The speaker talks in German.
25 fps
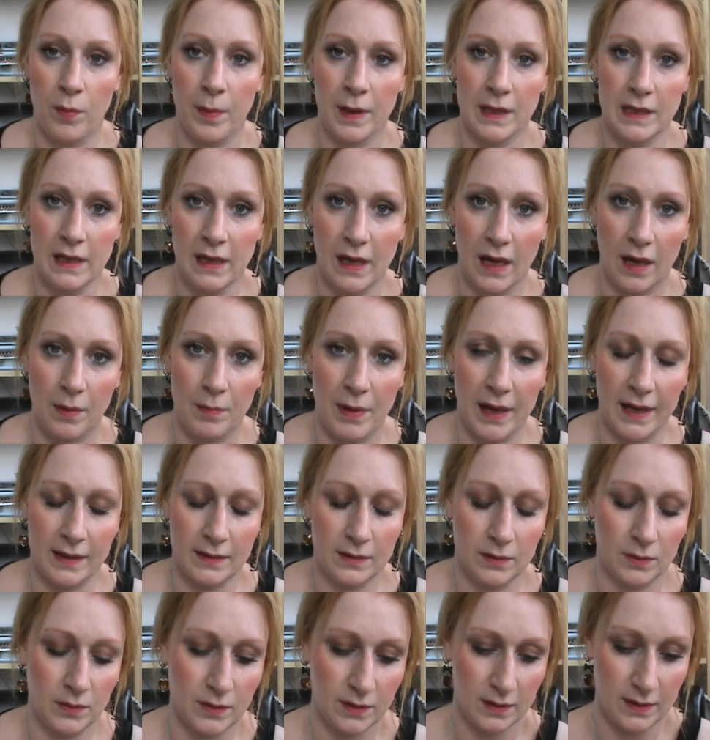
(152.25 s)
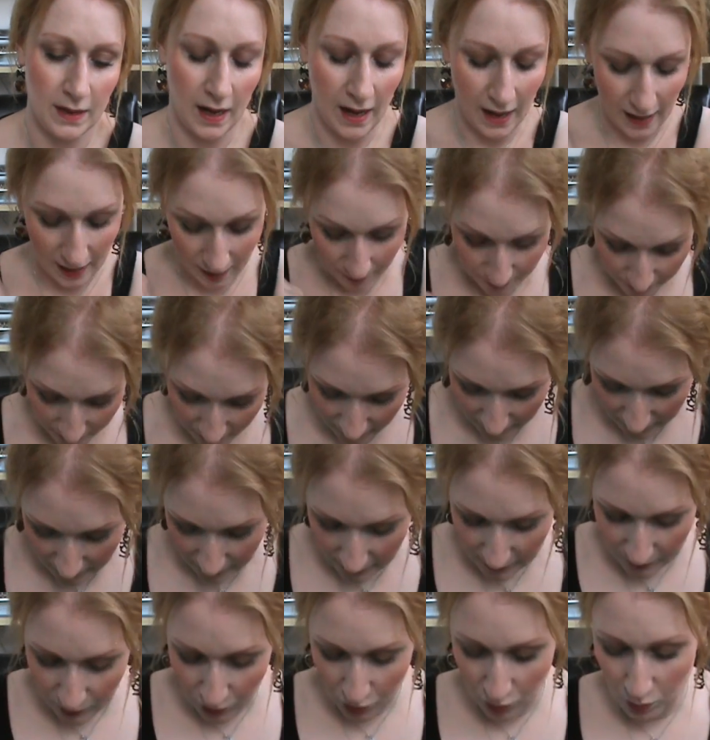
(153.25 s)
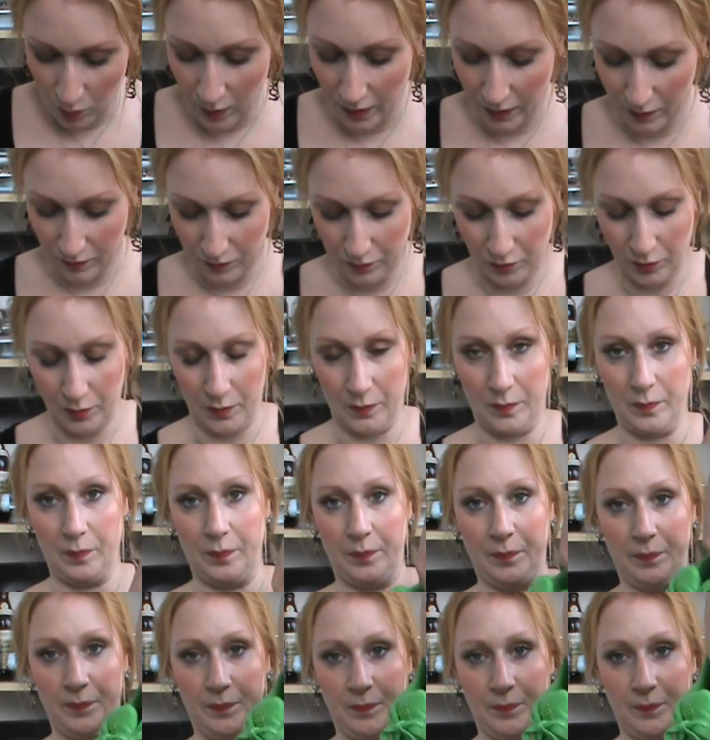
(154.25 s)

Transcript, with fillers: bei TK Maxx und da habe ich diese Schuhe gefunden.